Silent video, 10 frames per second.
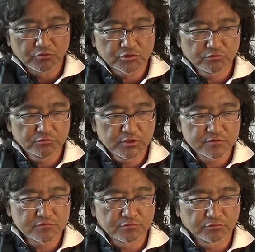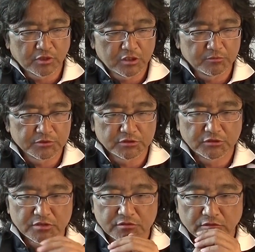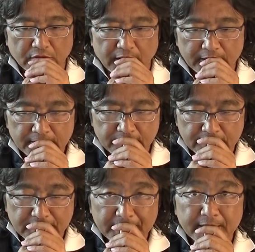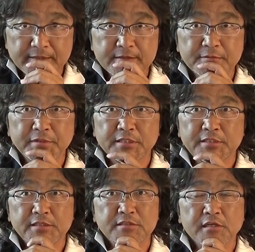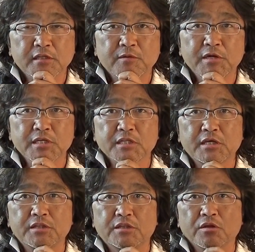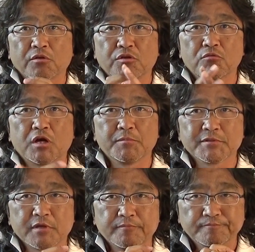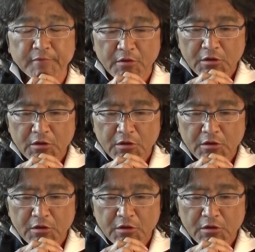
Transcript: か、落ち込んだりすることあるかもしれないですけど、あなたの人間性まで否定されたわけじゃないっていうのってよくありません？